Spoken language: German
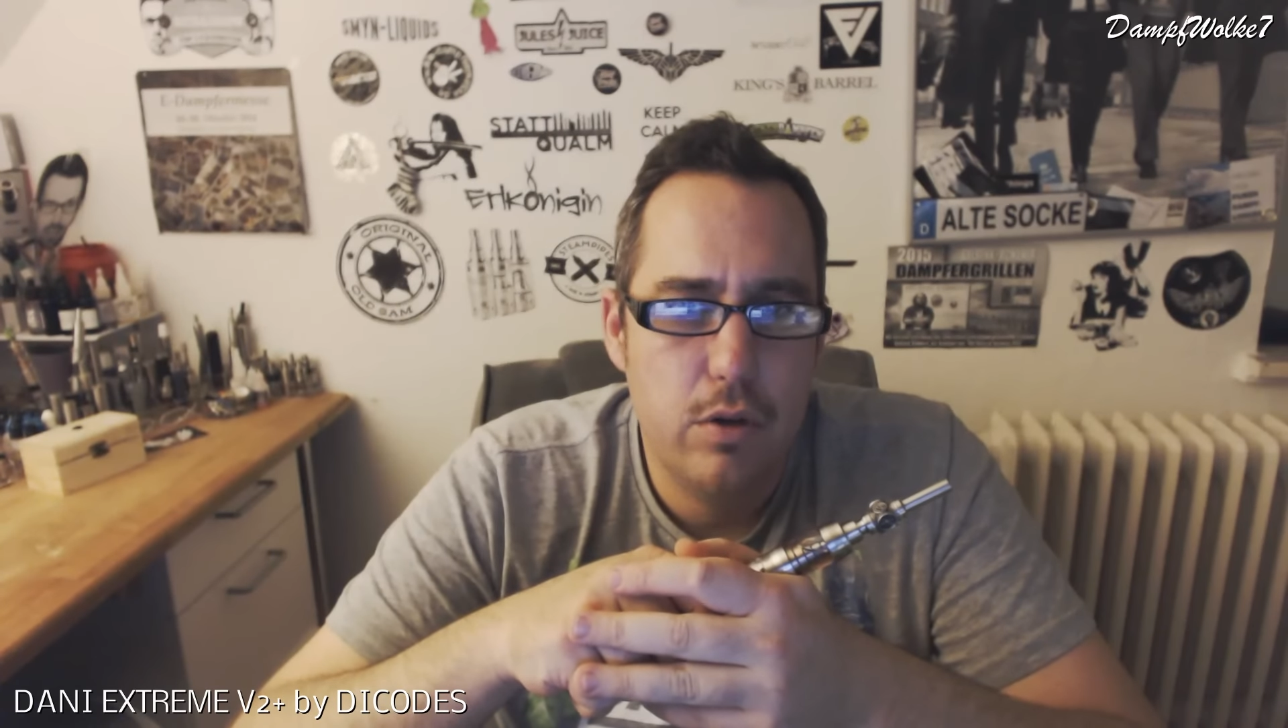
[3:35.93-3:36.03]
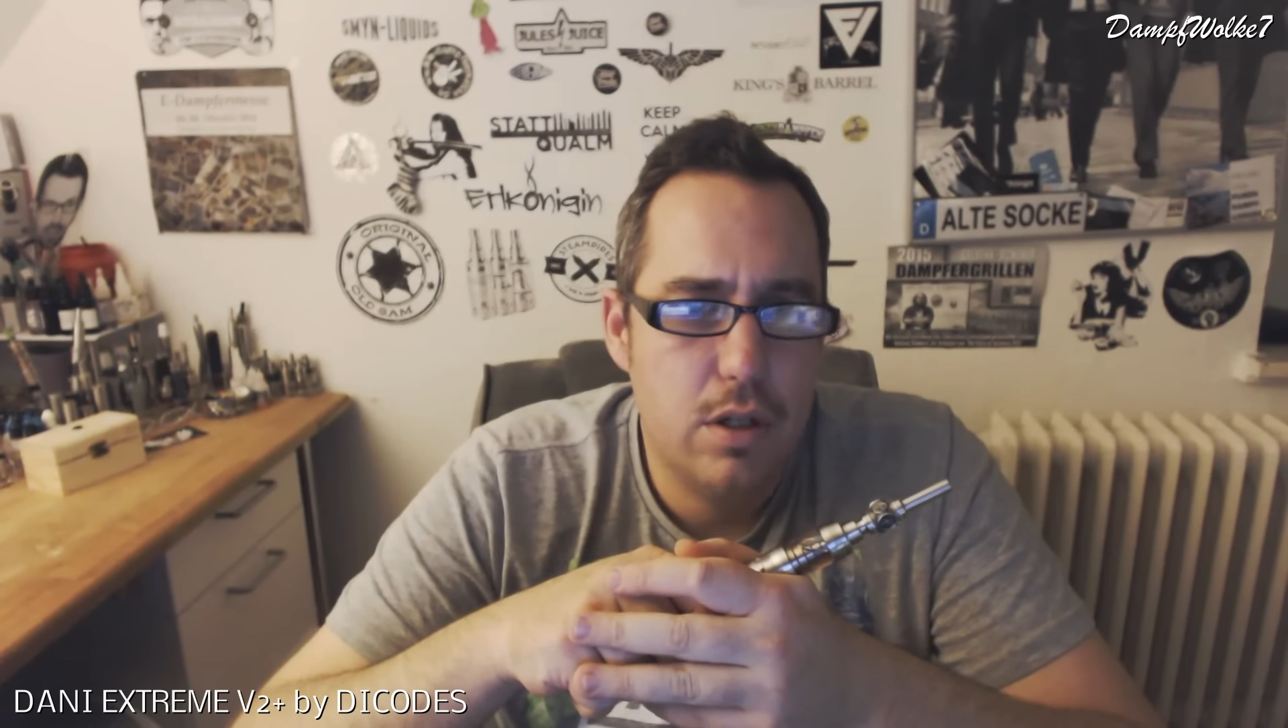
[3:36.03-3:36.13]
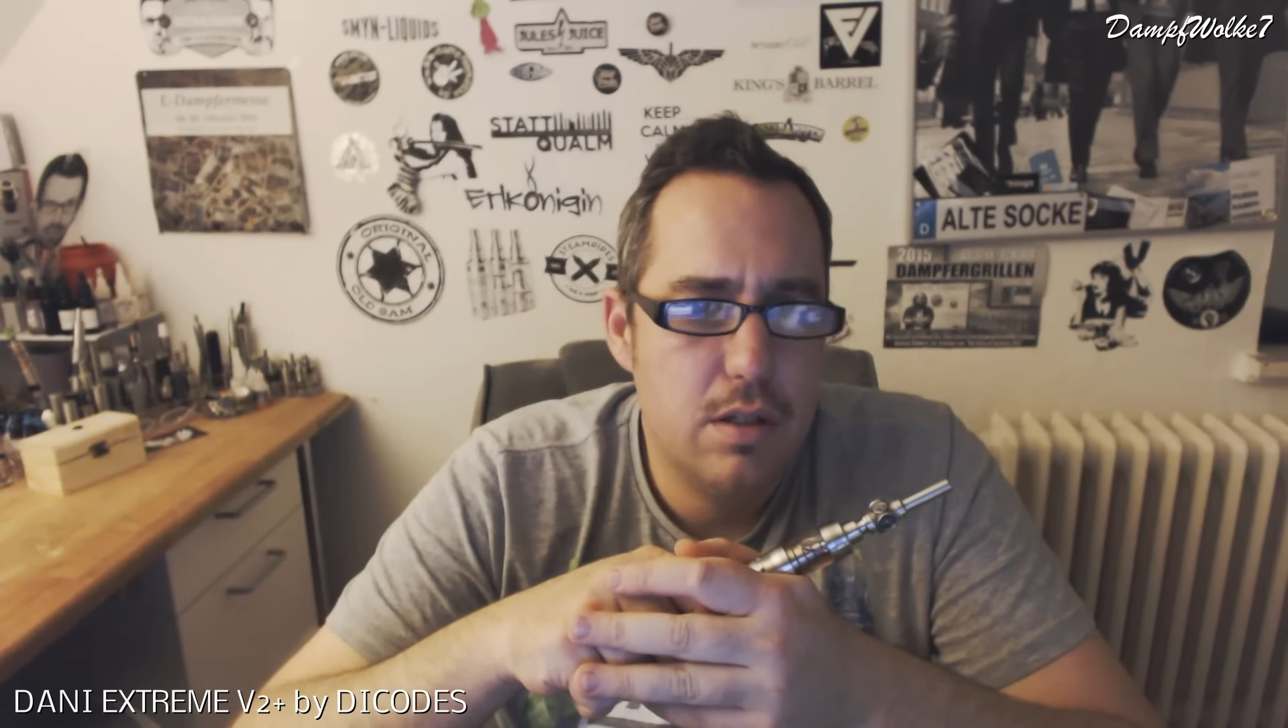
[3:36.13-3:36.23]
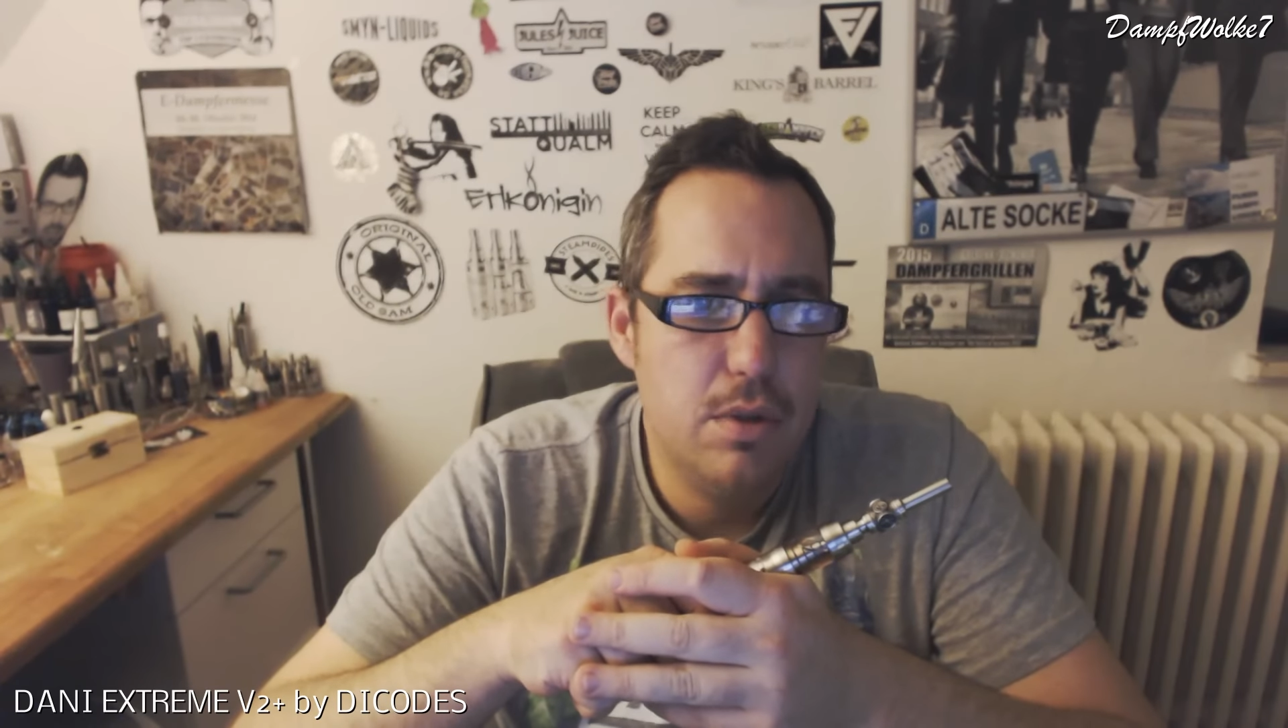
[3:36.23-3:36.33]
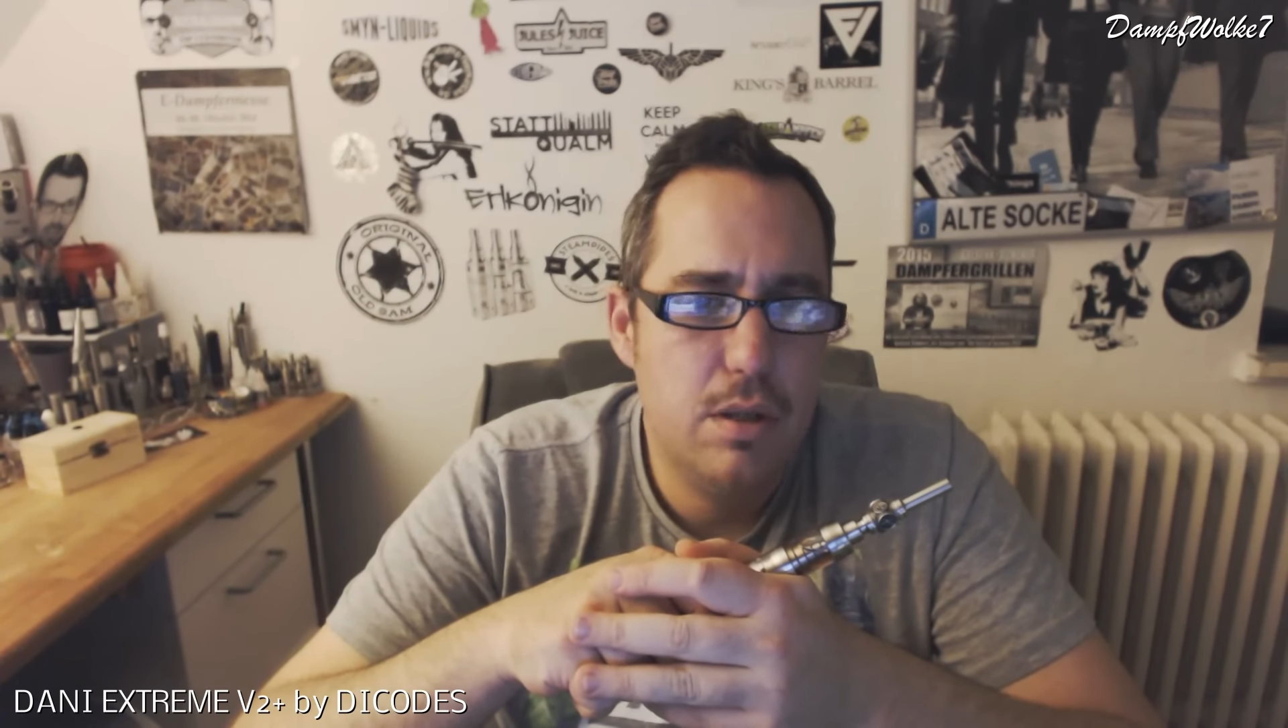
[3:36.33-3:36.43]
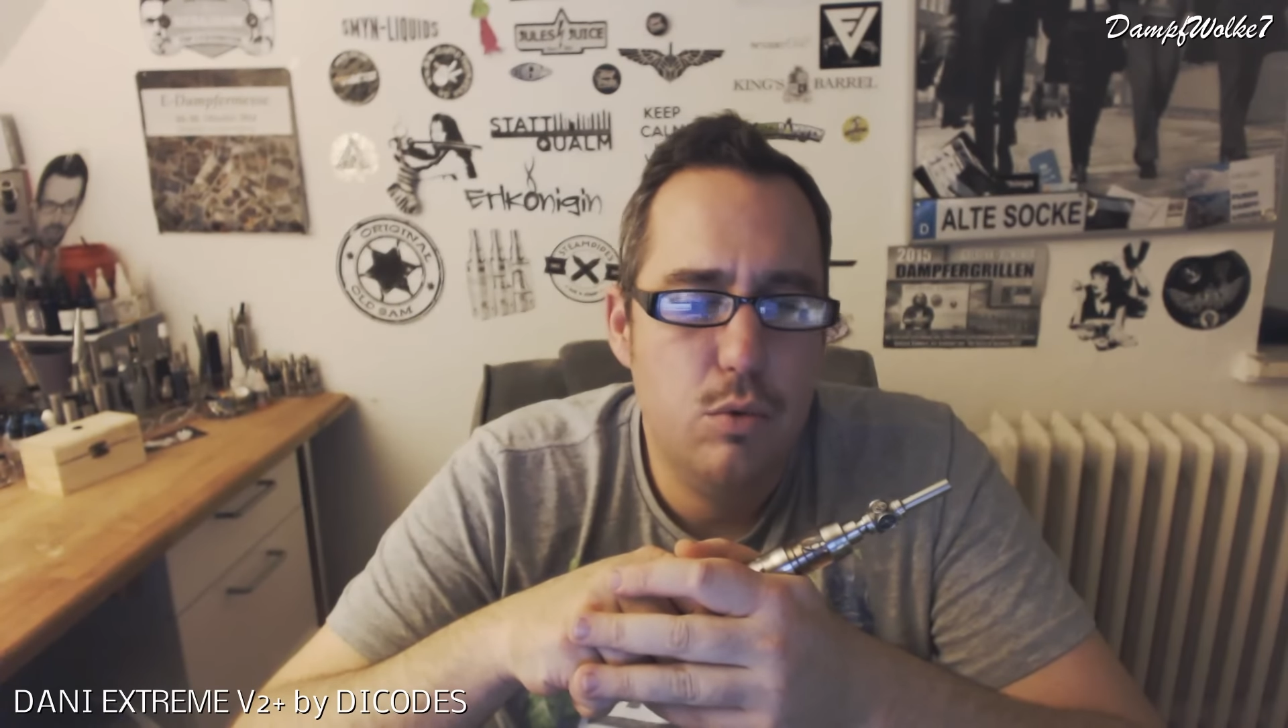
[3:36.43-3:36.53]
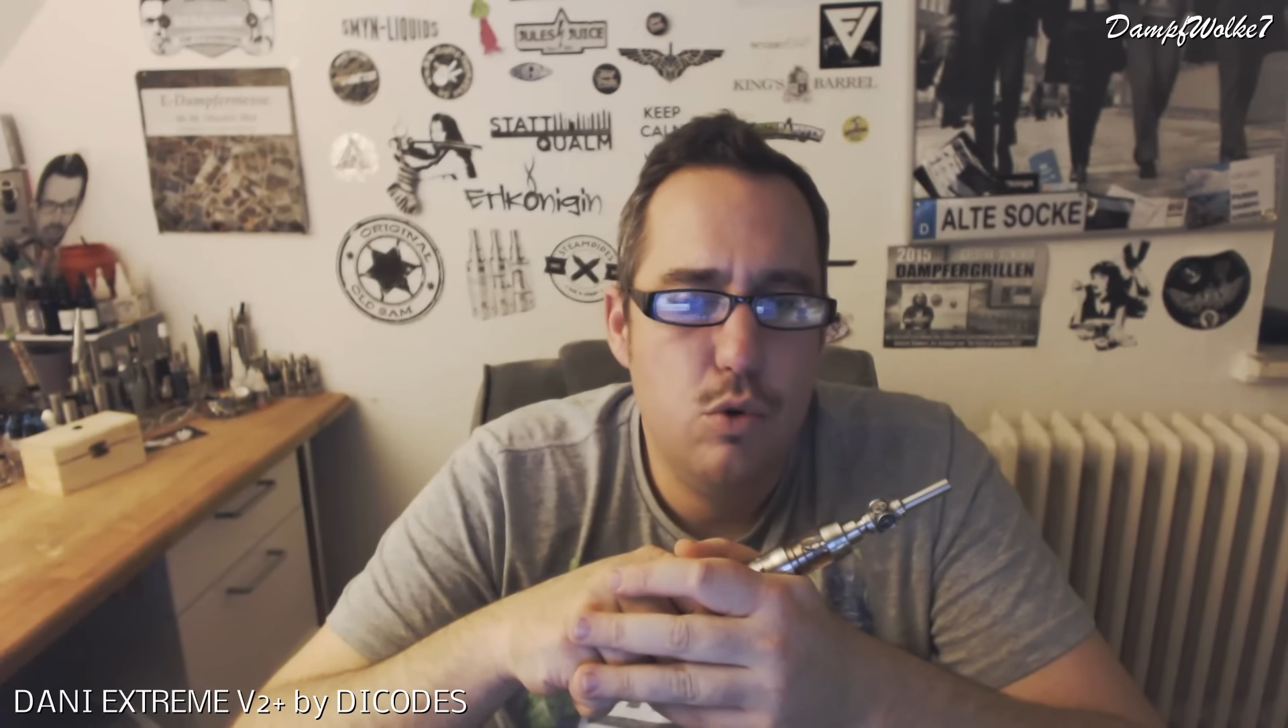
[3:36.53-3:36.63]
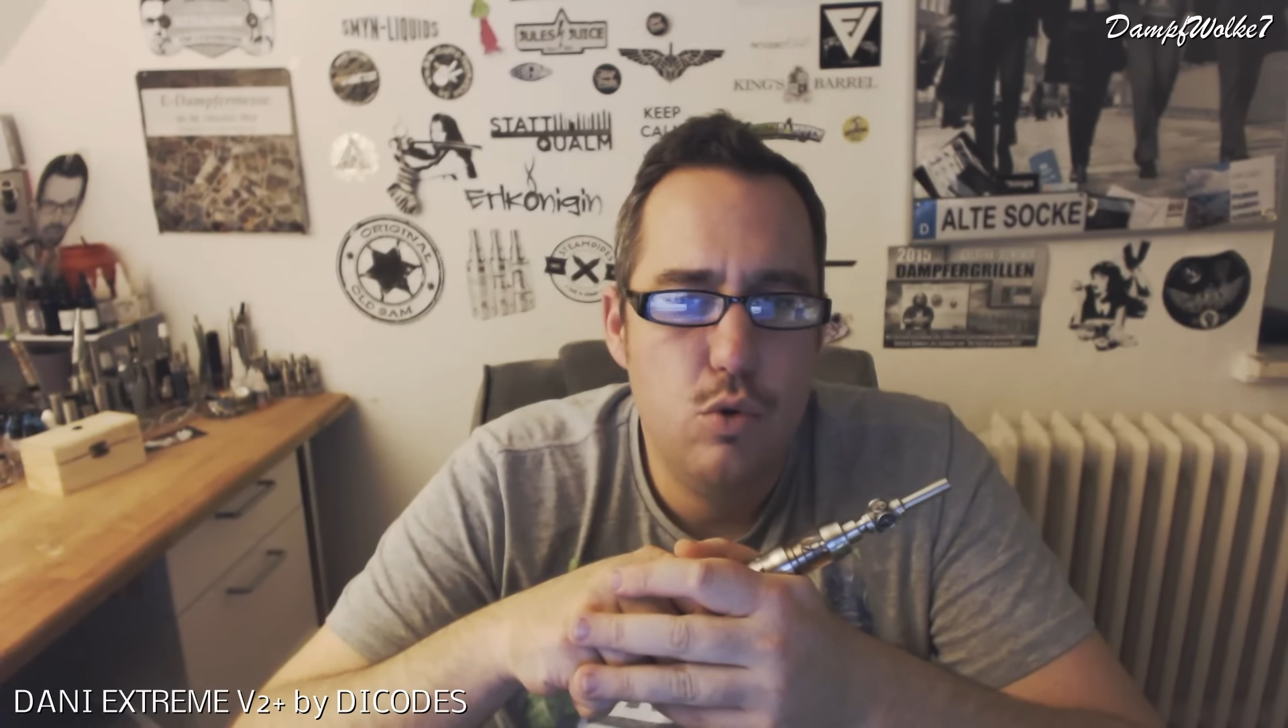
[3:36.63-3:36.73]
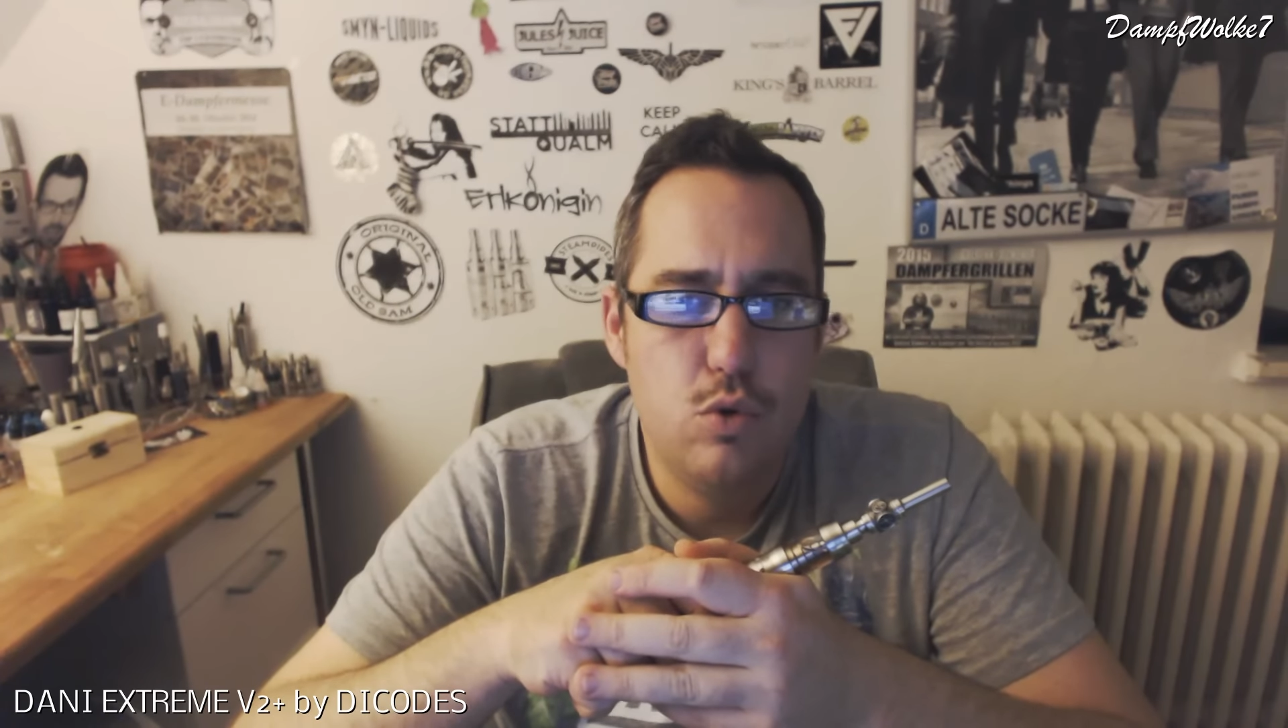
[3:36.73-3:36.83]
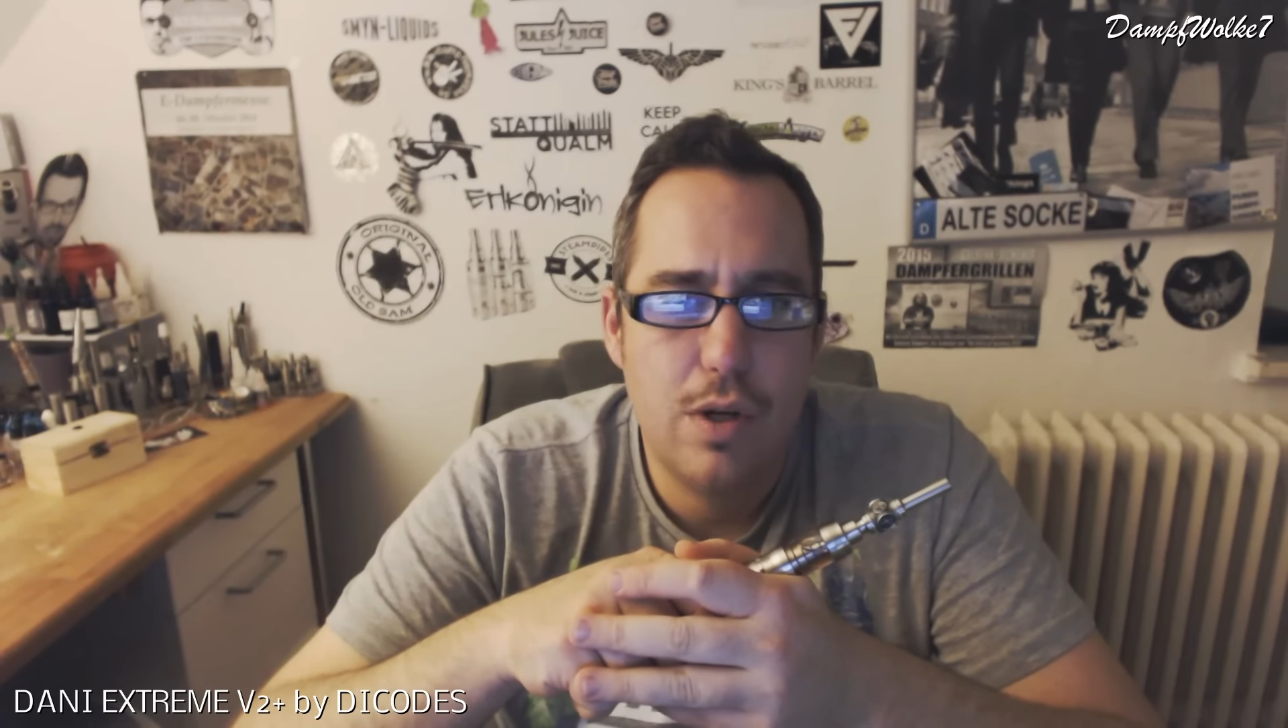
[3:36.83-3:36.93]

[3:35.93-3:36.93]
wenn euch das mit dem Menü